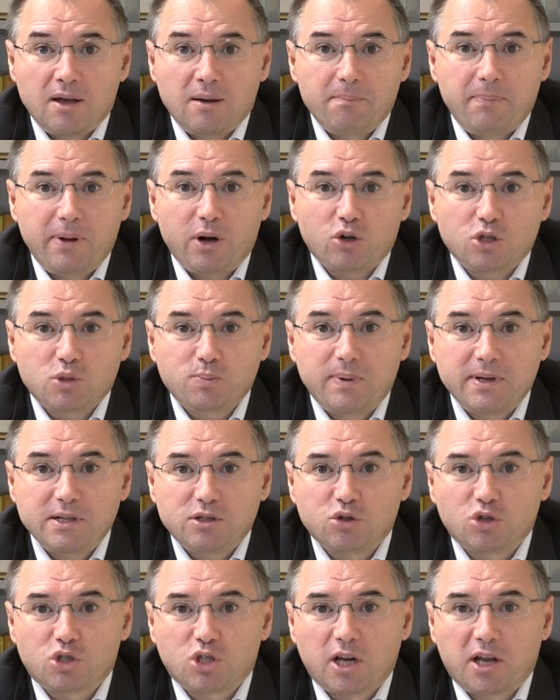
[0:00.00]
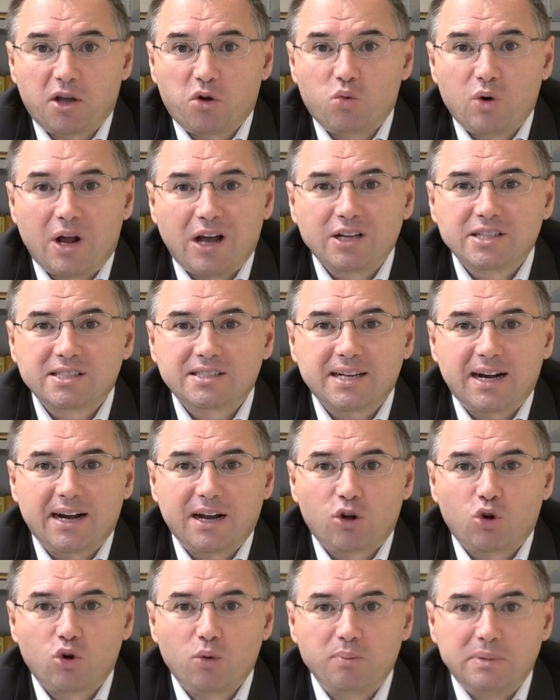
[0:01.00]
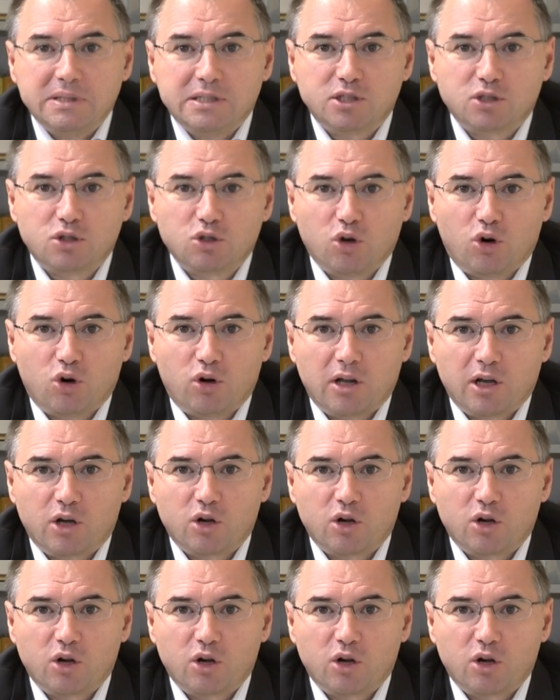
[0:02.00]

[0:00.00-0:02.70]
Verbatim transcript: Però spesso c'è una strana commistione,